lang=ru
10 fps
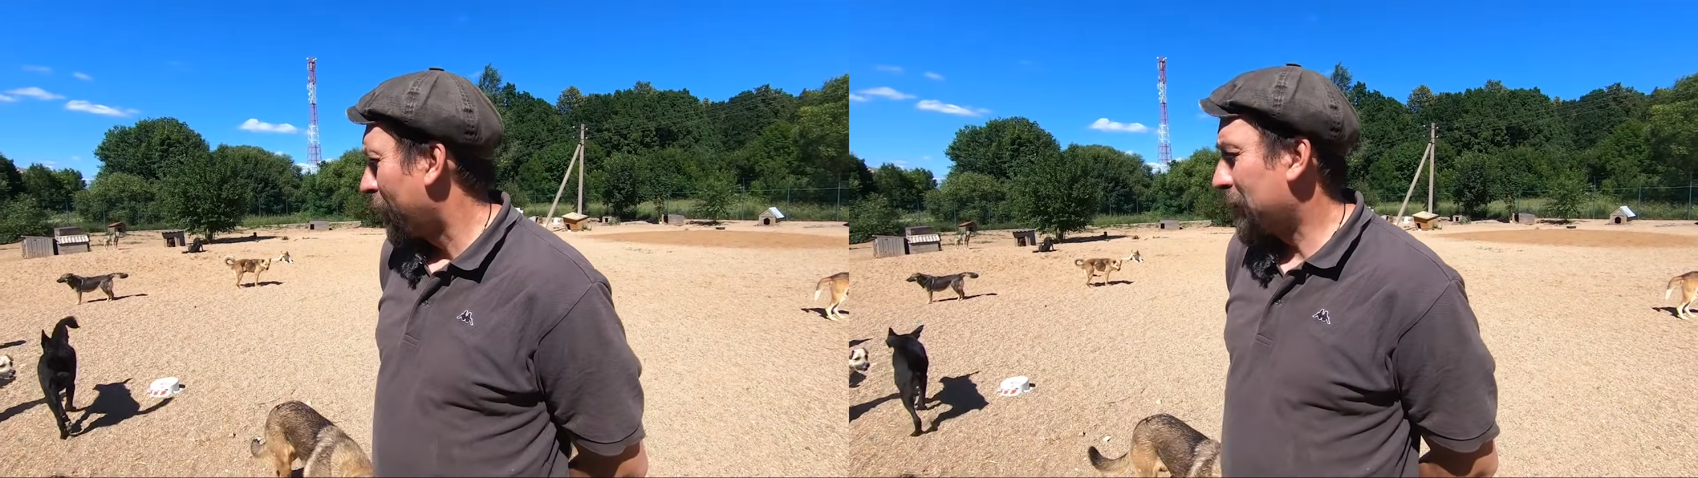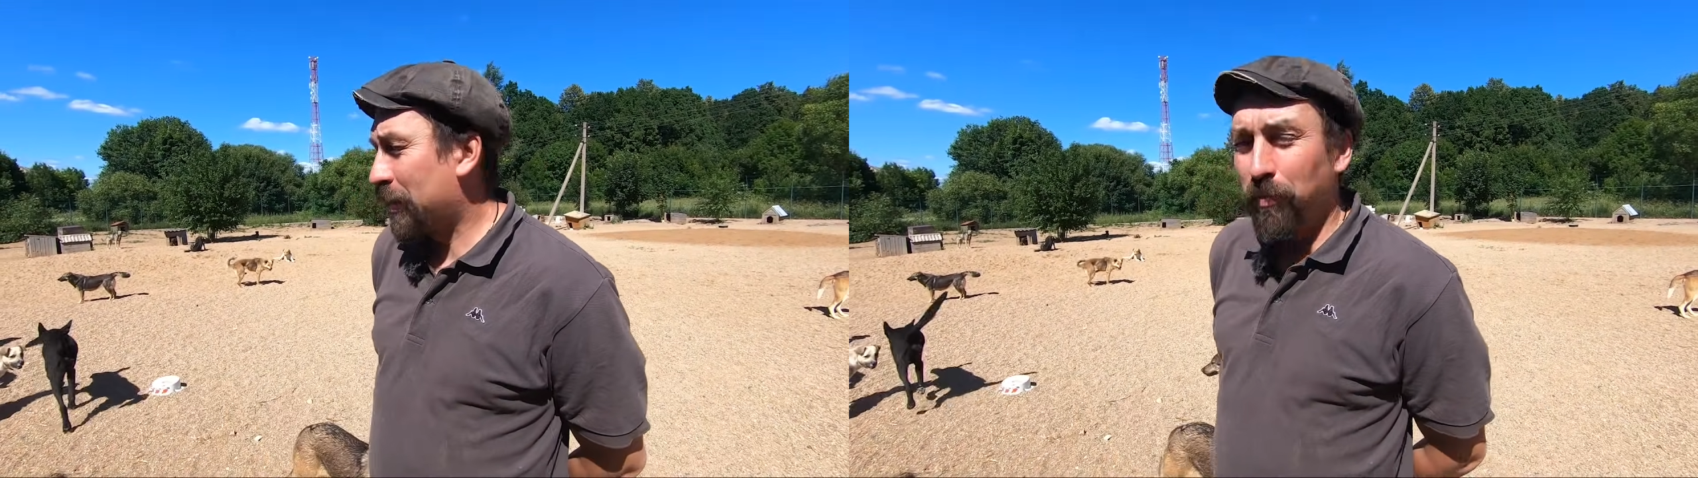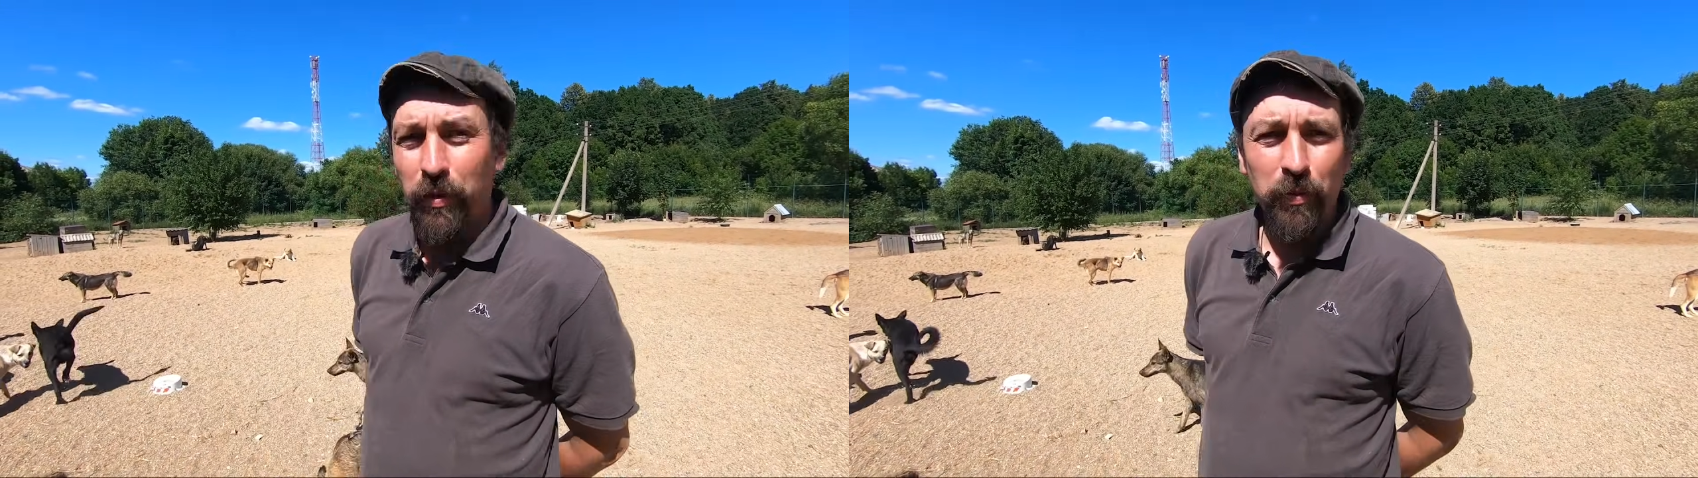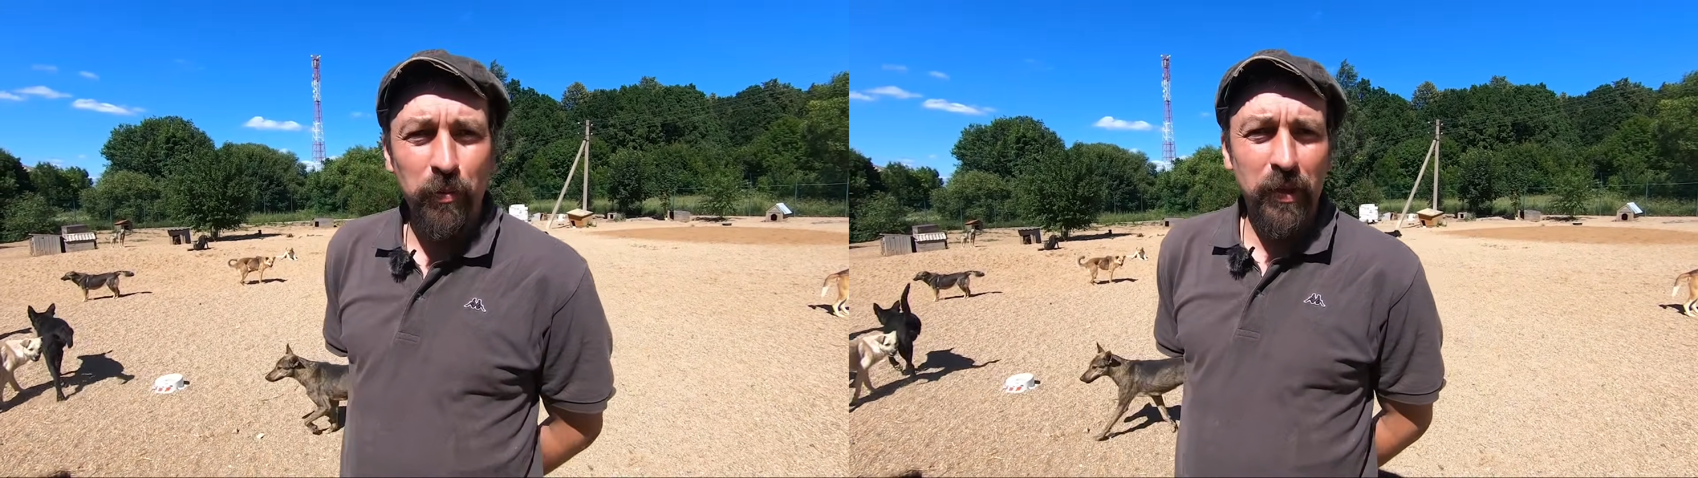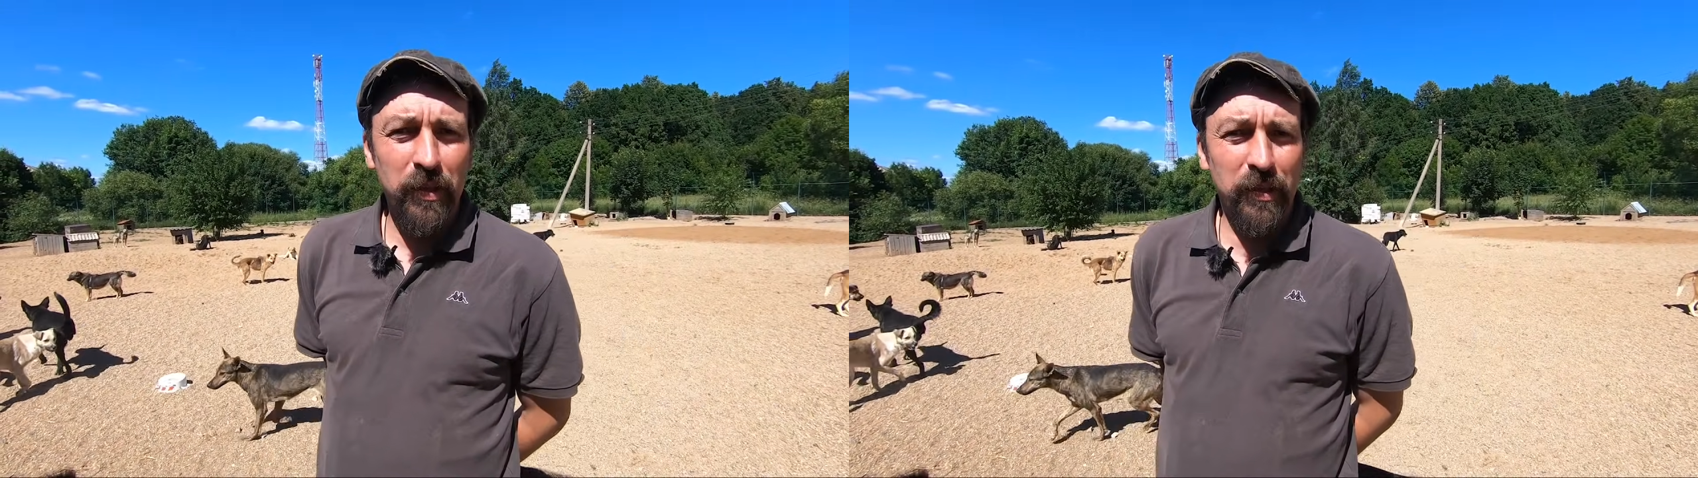И
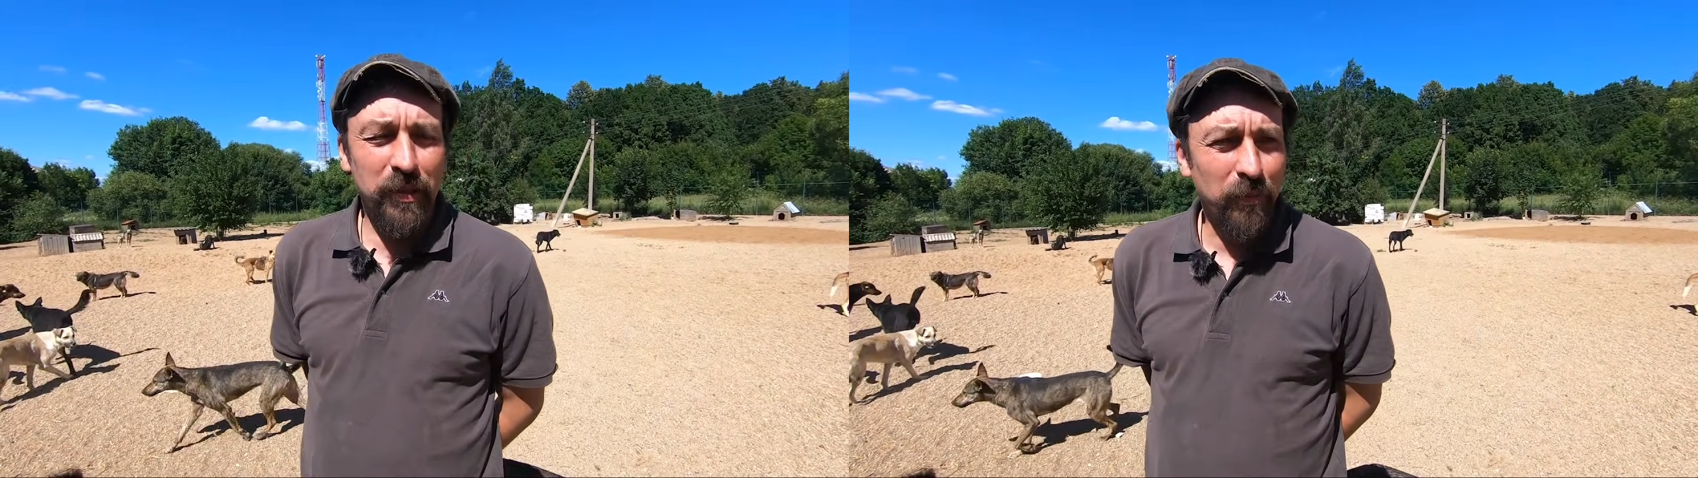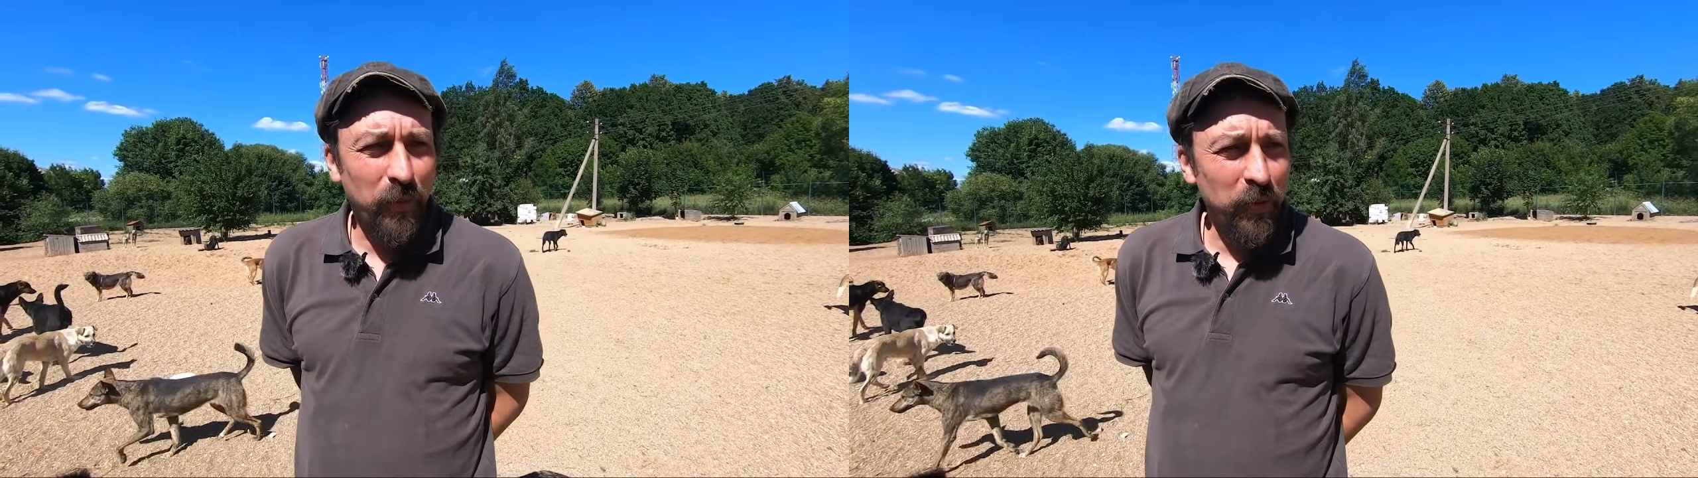сегодня у нас